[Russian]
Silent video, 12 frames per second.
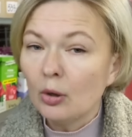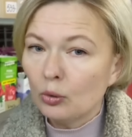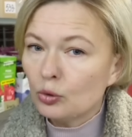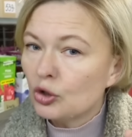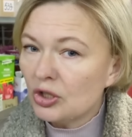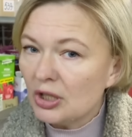
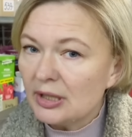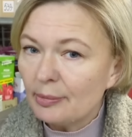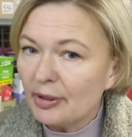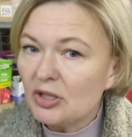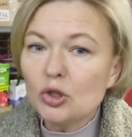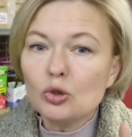
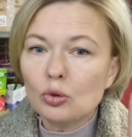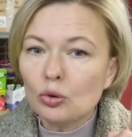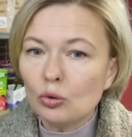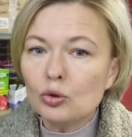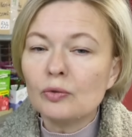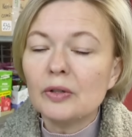Учтите
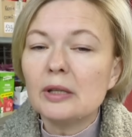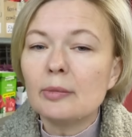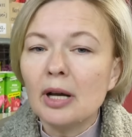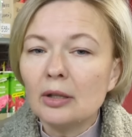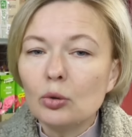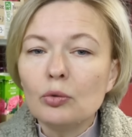плетистую розу в
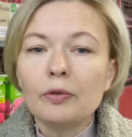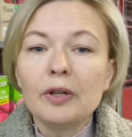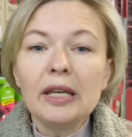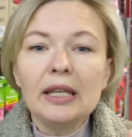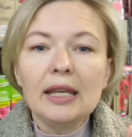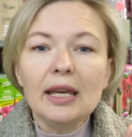этом году
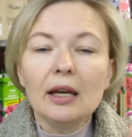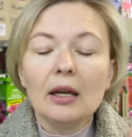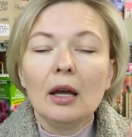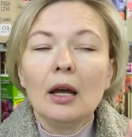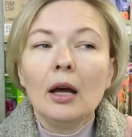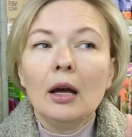вы не